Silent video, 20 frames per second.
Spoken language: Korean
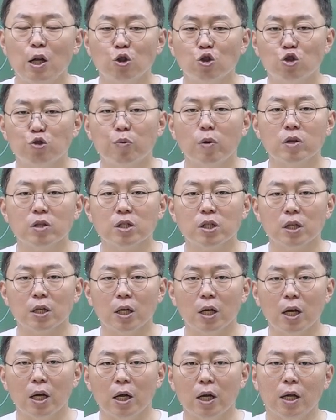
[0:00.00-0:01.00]
두
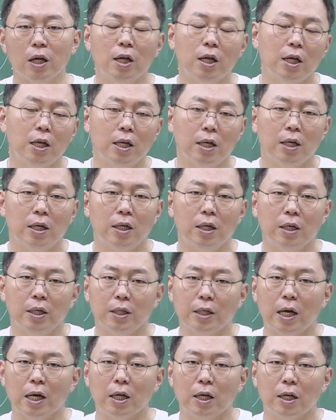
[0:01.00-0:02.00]
번째가 어,
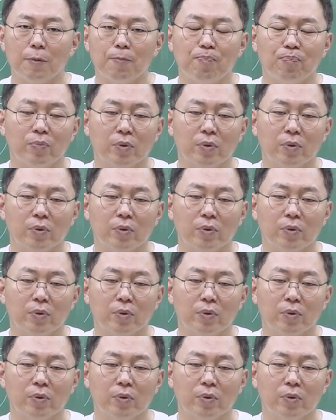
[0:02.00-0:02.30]
약